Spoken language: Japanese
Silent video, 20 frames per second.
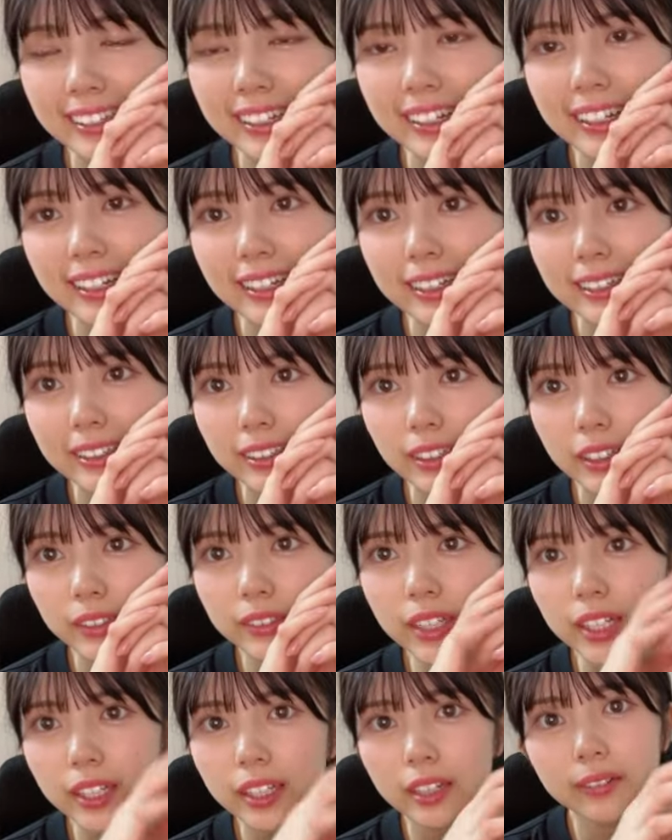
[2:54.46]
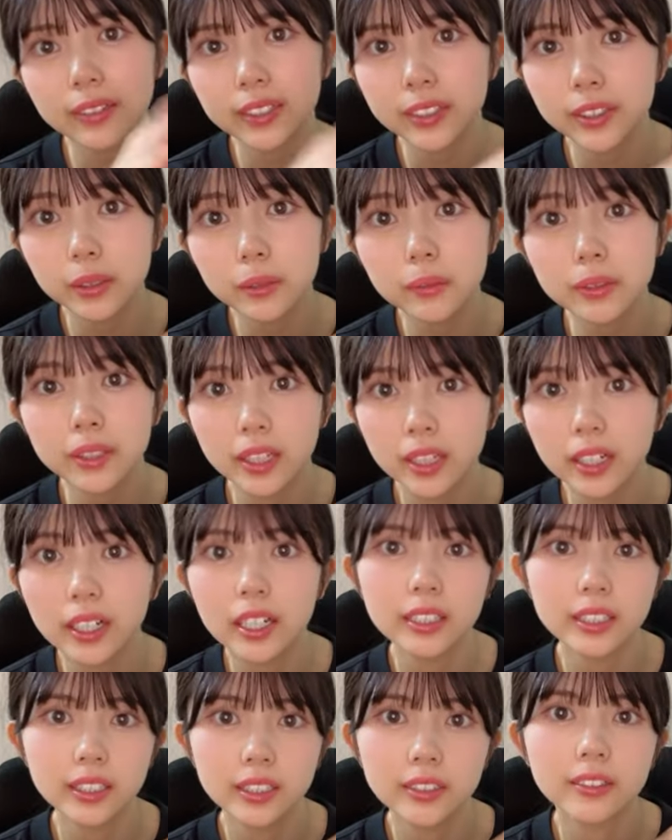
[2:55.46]
でなんか裏で合わせようみたいな
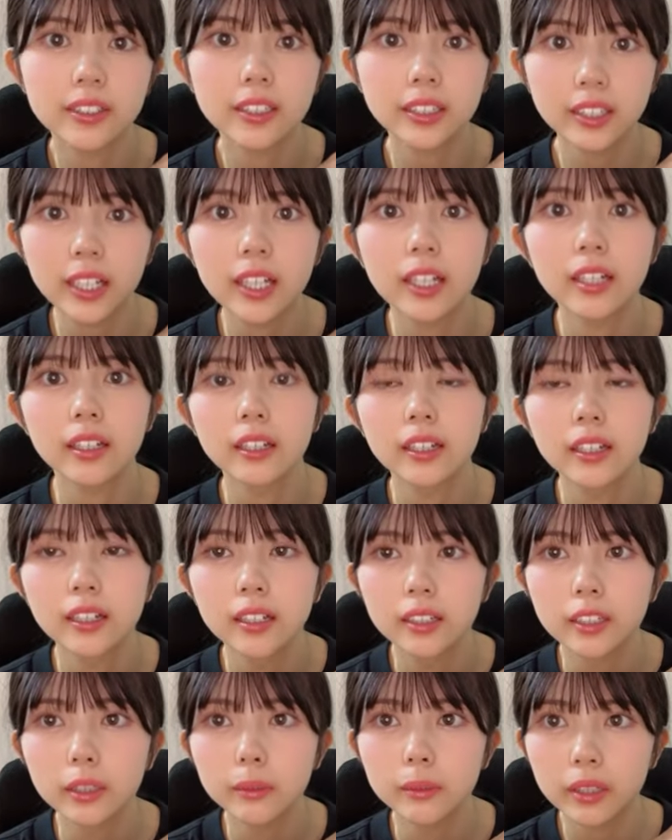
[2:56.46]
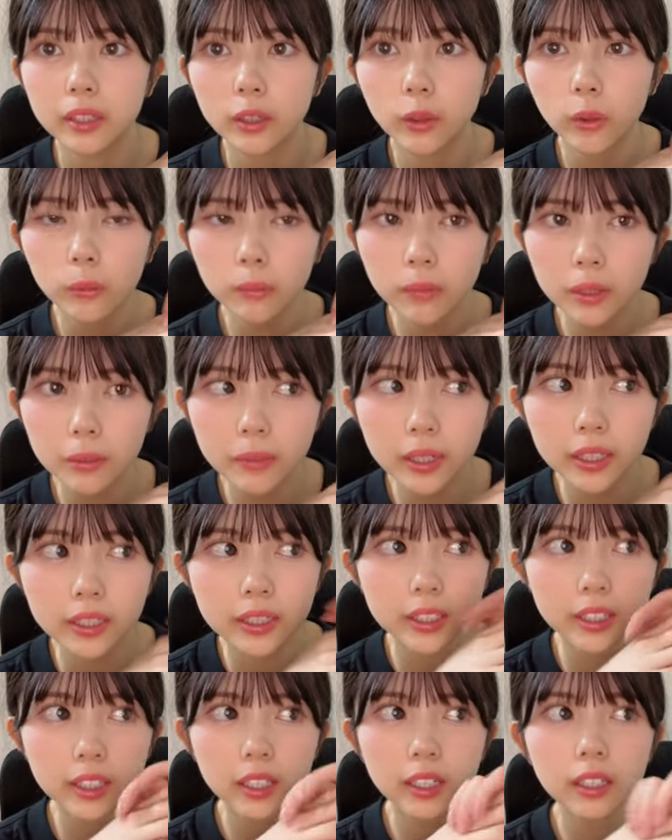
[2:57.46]
感じで言っててでもなんか本番前に
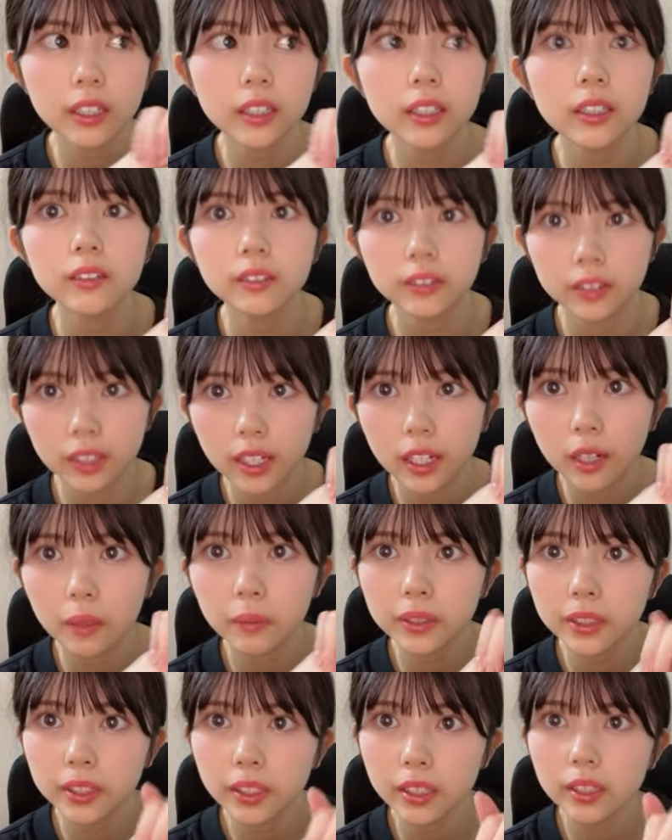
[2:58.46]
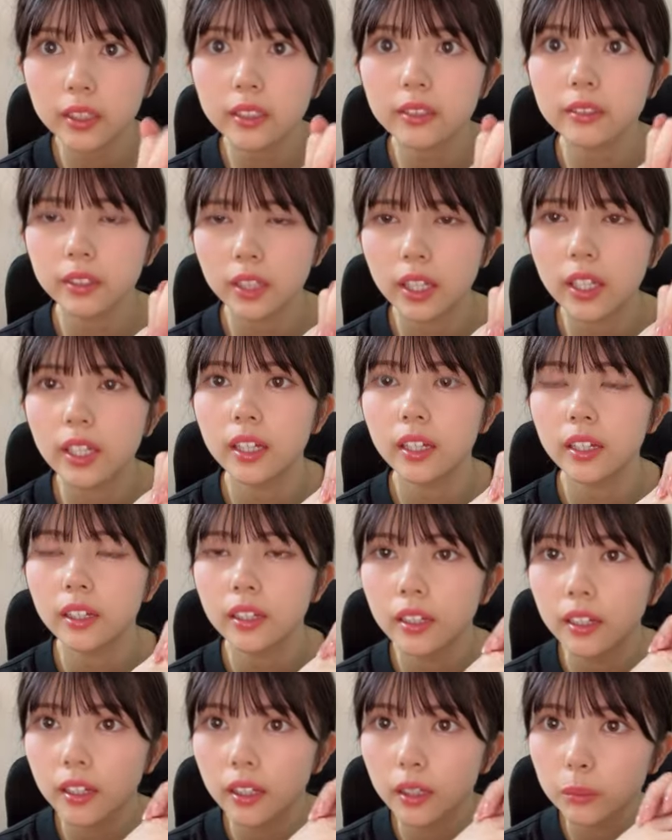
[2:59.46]
時間がなくて合わせれなくて
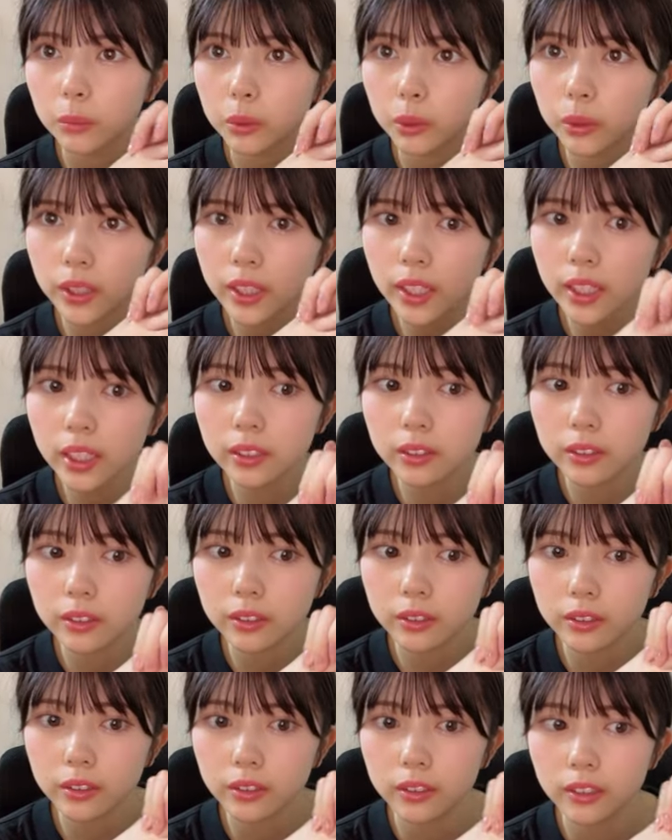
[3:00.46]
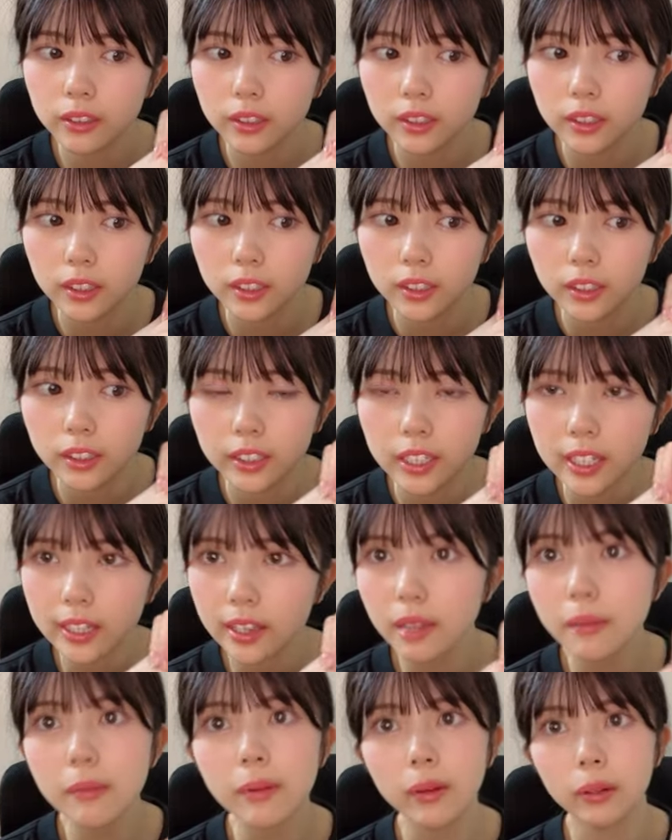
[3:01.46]
とりあえずやっ
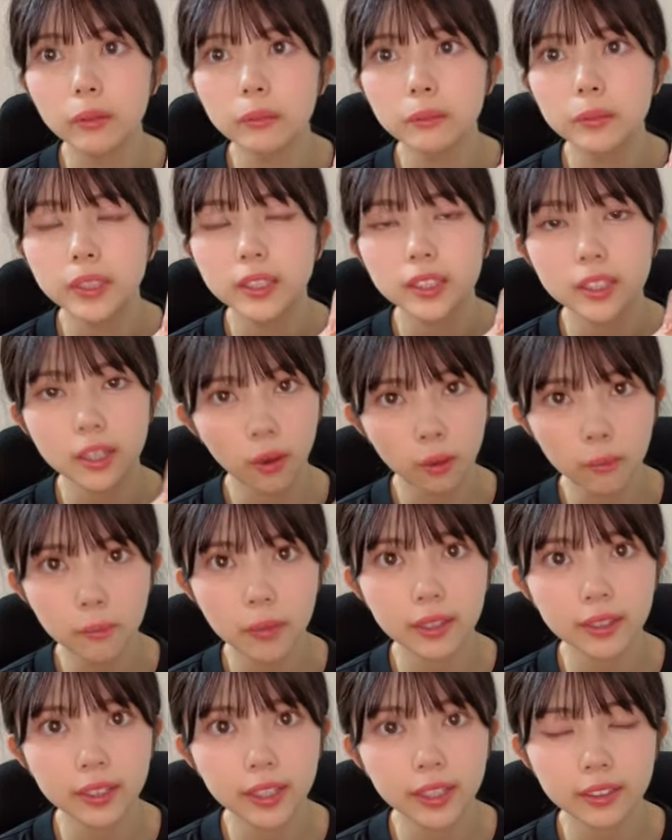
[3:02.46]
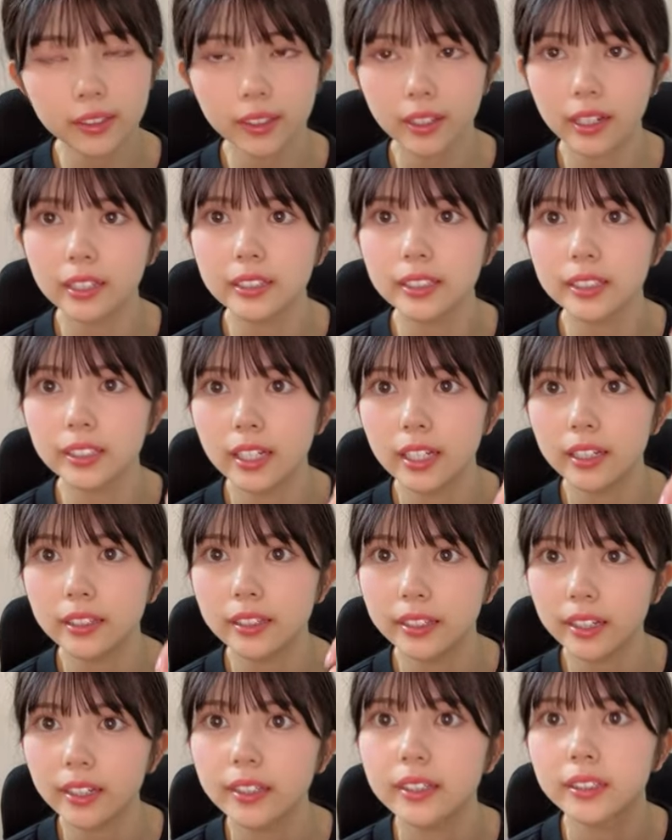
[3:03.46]
てみようぶっつけ本番でって感じで
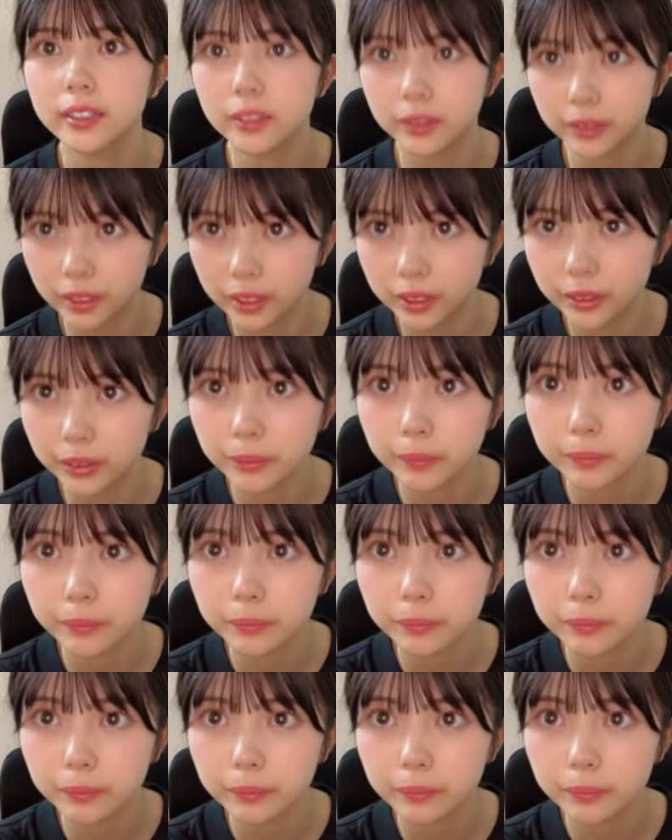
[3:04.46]
出たんですよ昼